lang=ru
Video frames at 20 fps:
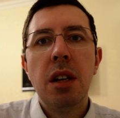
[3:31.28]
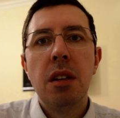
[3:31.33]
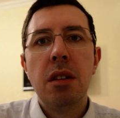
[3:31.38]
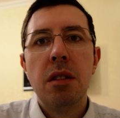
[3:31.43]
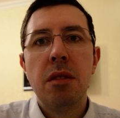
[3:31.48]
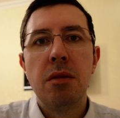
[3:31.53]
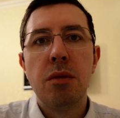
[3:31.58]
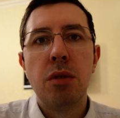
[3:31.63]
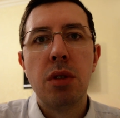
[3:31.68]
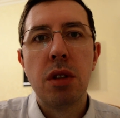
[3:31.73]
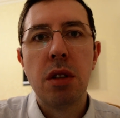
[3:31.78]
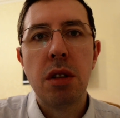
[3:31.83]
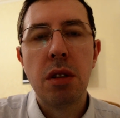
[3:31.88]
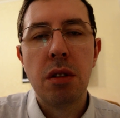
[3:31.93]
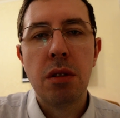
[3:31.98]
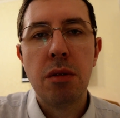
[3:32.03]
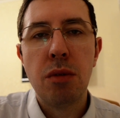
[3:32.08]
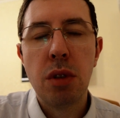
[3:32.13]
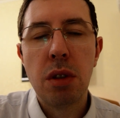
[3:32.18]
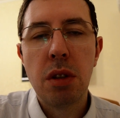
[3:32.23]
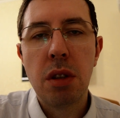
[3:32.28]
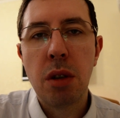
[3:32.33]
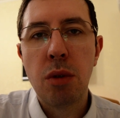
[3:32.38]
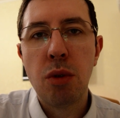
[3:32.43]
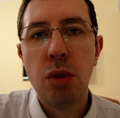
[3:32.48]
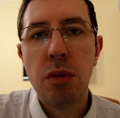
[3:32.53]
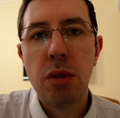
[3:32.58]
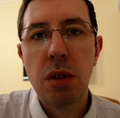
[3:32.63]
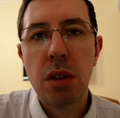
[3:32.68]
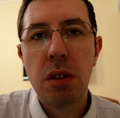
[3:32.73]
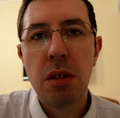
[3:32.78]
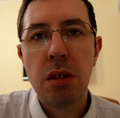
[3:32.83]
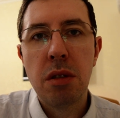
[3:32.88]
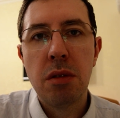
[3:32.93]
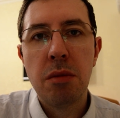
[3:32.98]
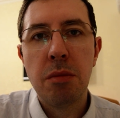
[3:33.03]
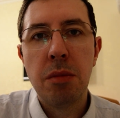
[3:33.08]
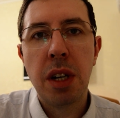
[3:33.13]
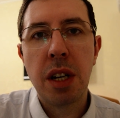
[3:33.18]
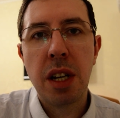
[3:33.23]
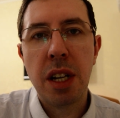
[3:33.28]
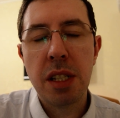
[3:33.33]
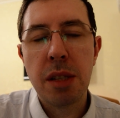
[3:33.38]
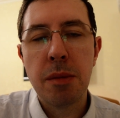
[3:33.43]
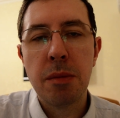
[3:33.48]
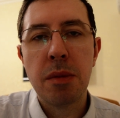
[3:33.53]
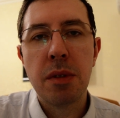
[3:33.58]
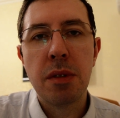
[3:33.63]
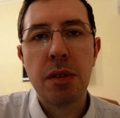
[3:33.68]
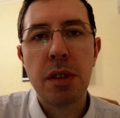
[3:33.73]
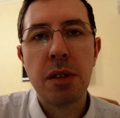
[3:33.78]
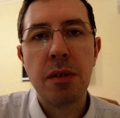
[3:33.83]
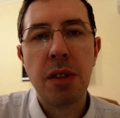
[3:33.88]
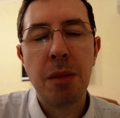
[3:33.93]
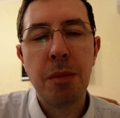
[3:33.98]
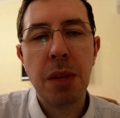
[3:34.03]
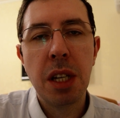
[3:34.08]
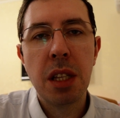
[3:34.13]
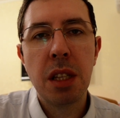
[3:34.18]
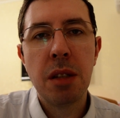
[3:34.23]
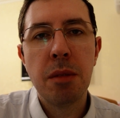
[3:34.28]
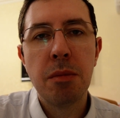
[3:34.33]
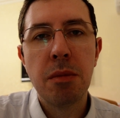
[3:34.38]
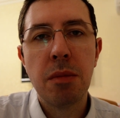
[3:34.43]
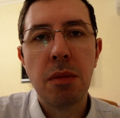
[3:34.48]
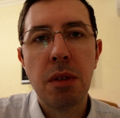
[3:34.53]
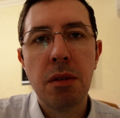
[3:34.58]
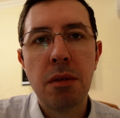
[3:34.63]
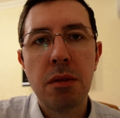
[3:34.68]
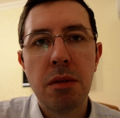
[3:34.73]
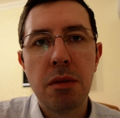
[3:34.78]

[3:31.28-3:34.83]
Вот, вот такой вот маразм в современном